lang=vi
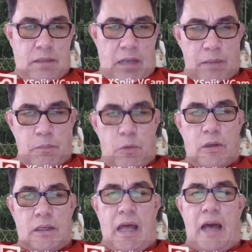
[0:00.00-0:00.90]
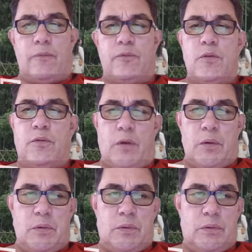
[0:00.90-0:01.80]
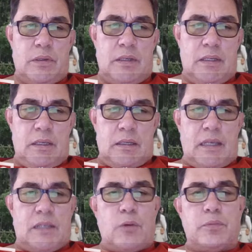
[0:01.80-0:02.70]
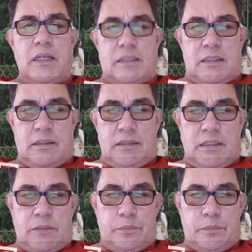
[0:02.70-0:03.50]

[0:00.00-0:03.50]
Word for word: lại buộc là phu phụ. Nghĩ cũng nực cười.